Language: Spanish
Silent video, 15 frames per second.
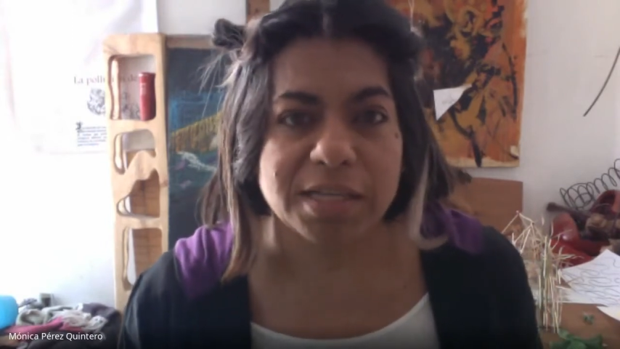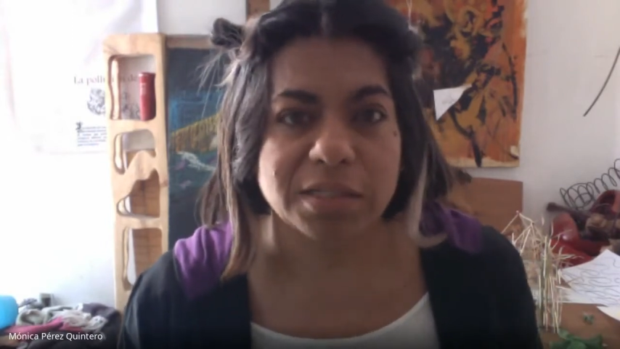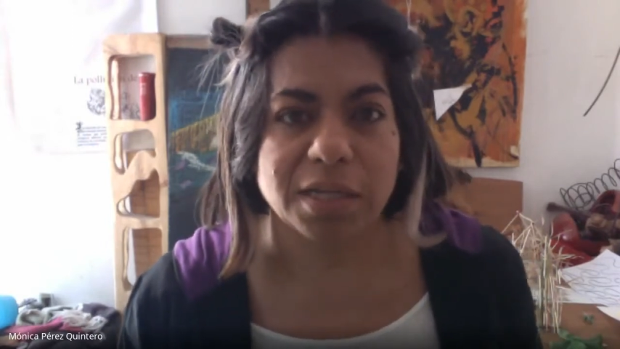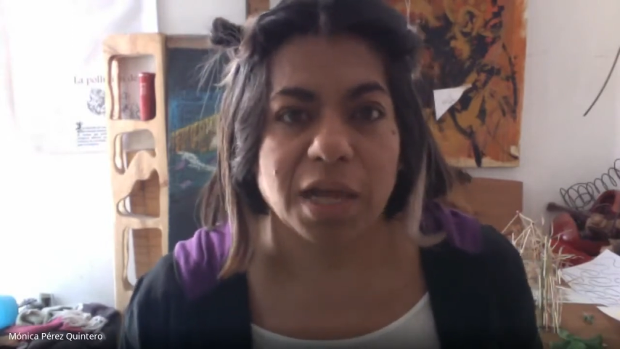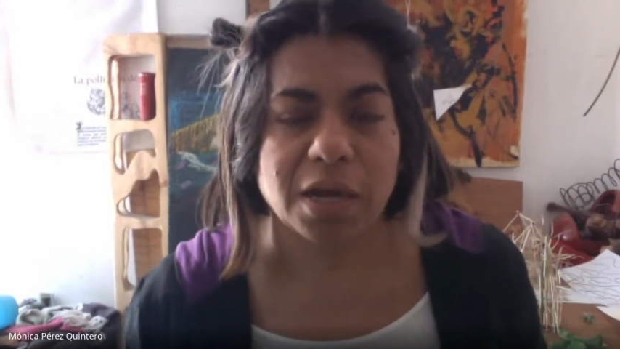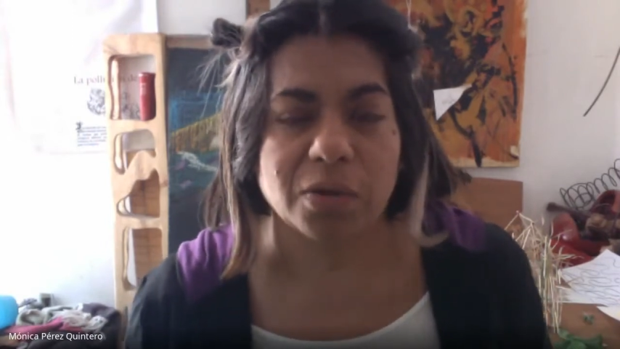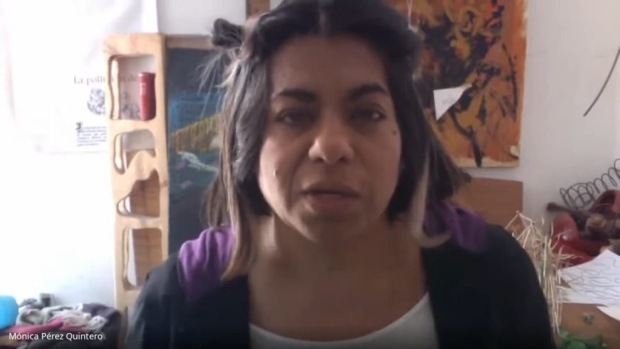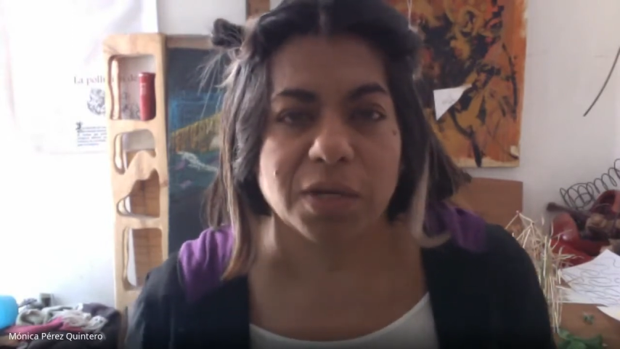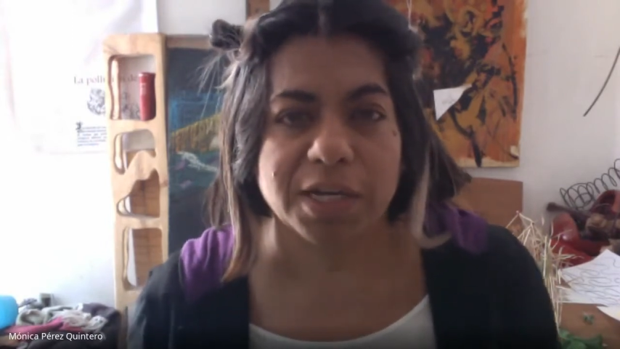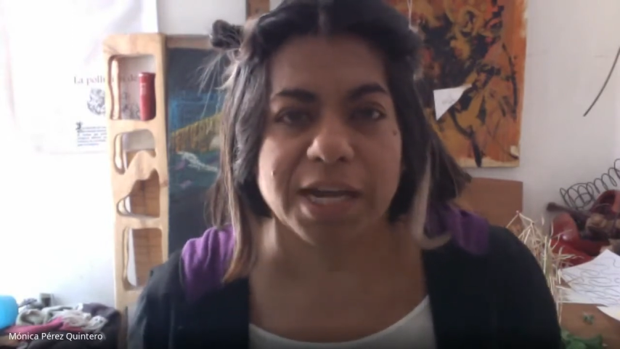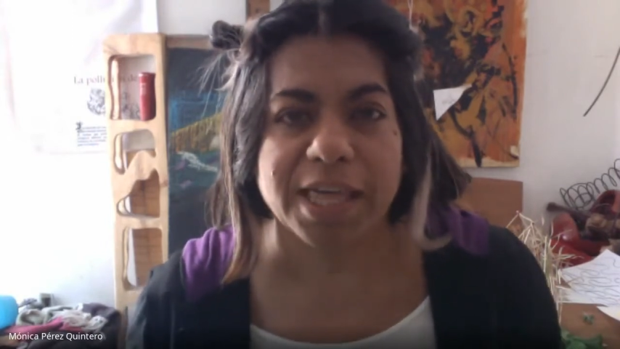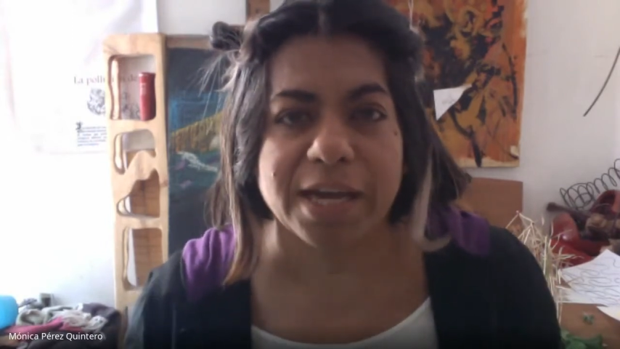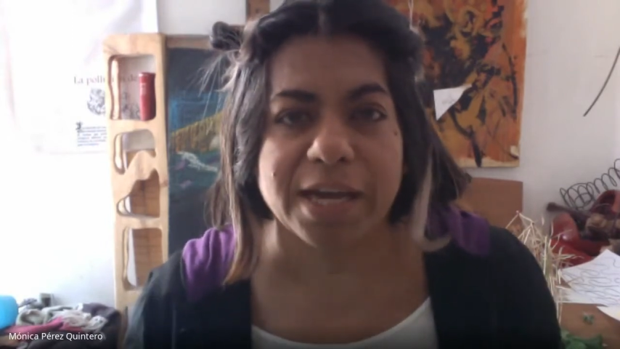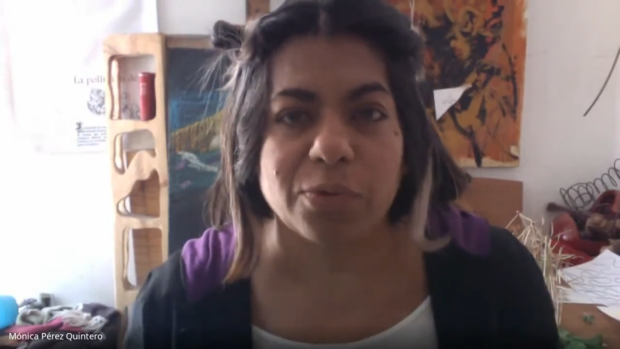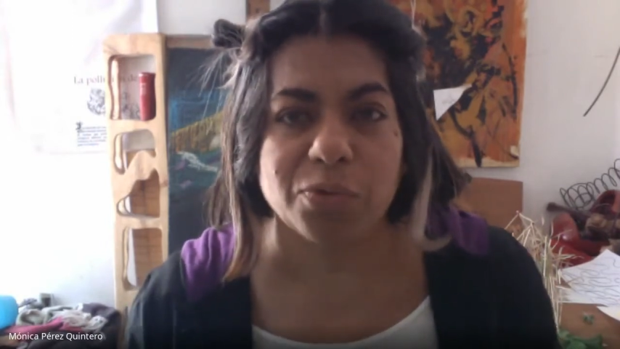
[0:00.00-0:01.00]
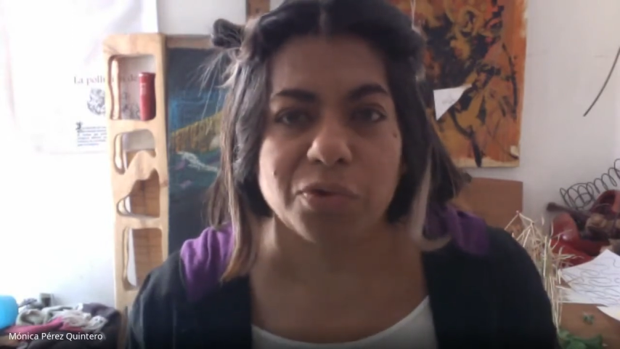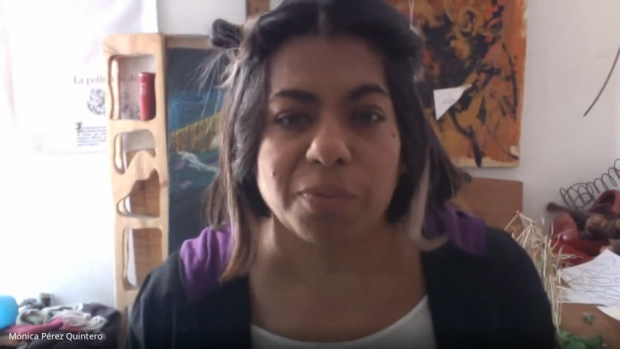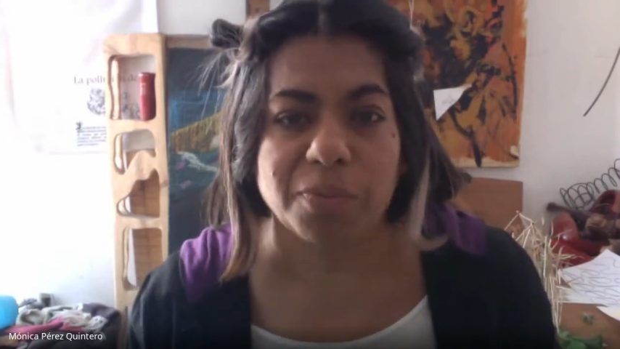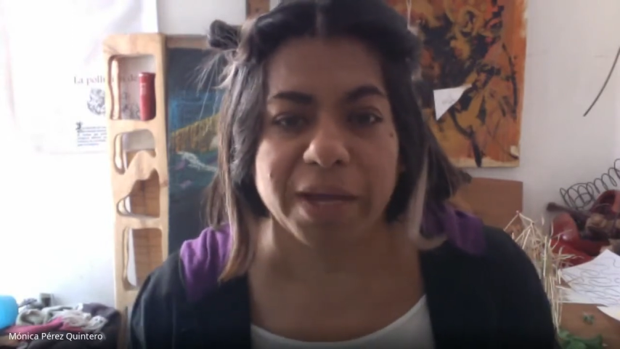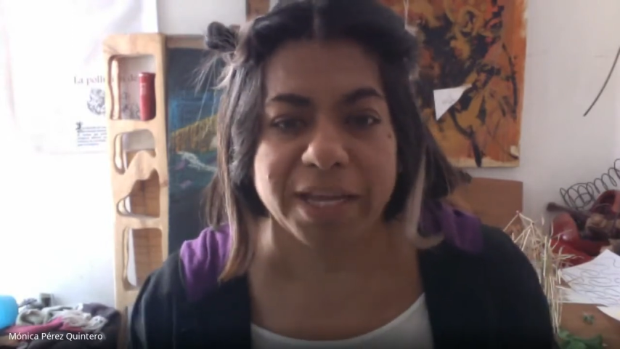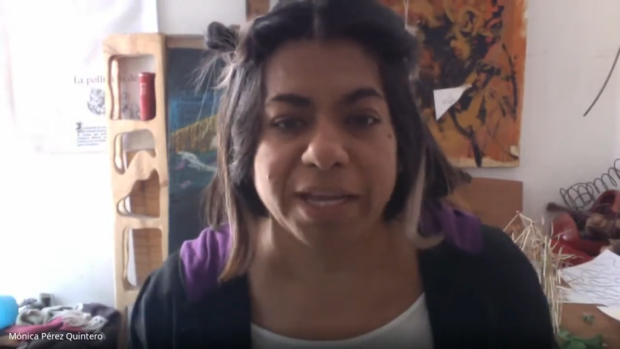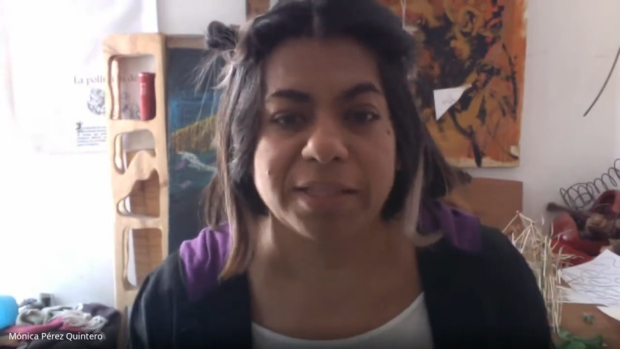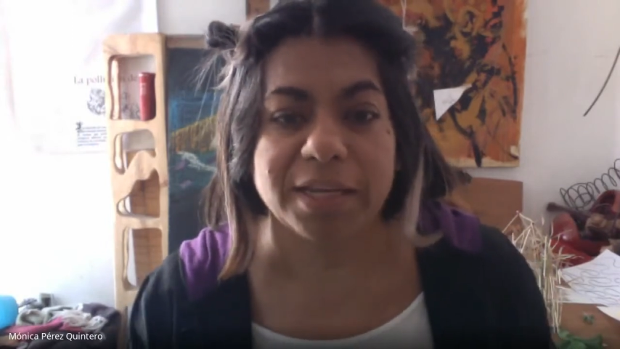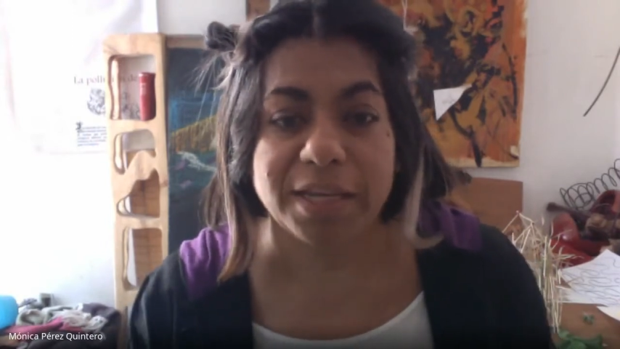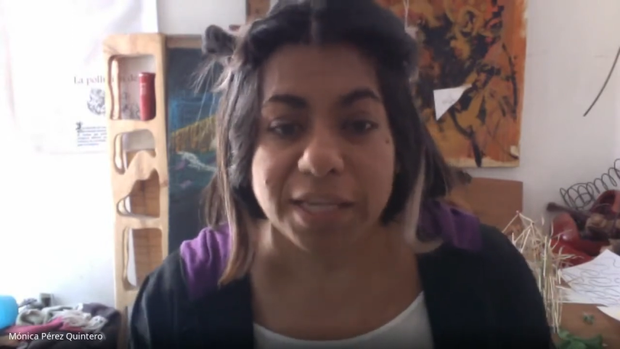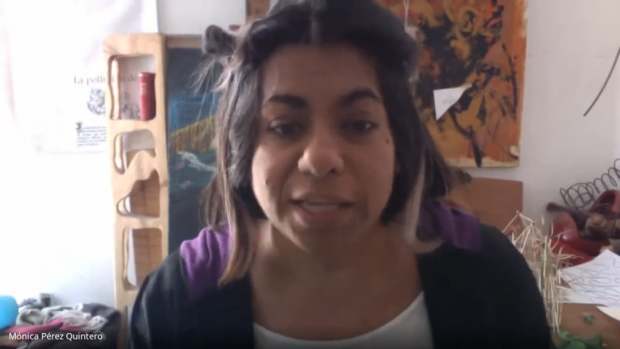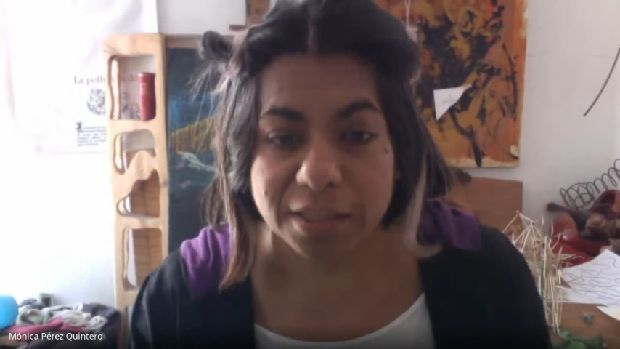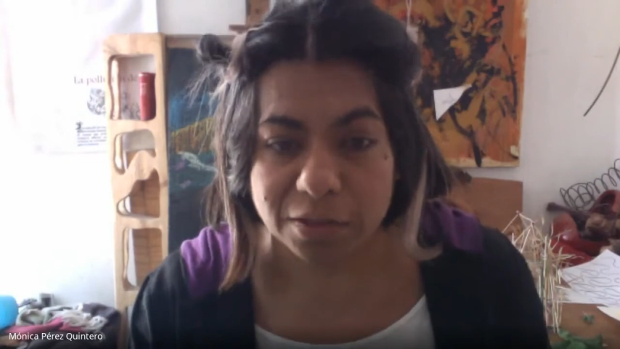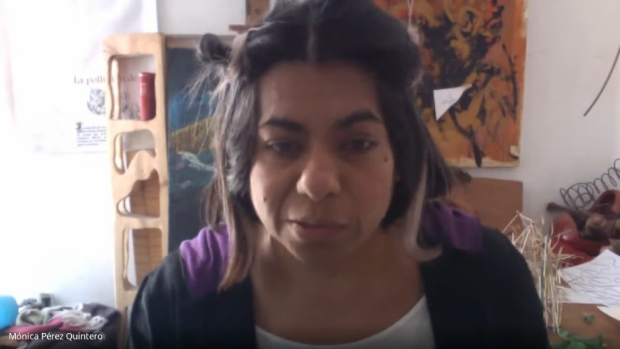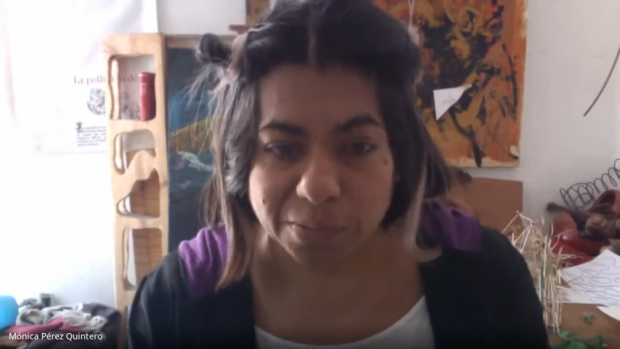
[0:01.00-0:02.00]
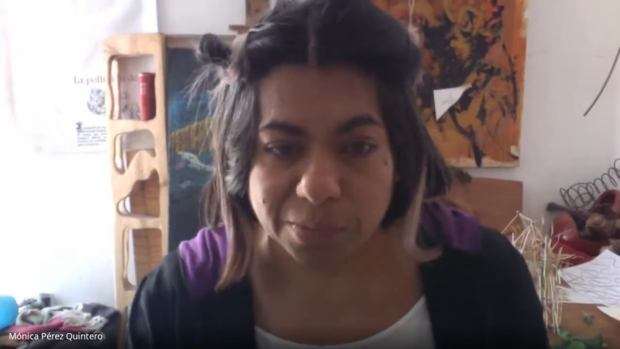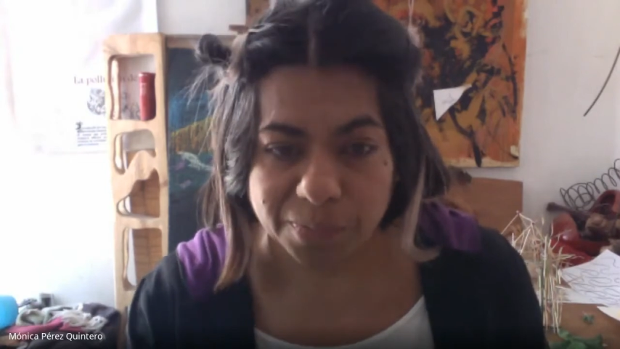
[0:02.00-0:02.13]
a lo que cada uno vaya teniendo,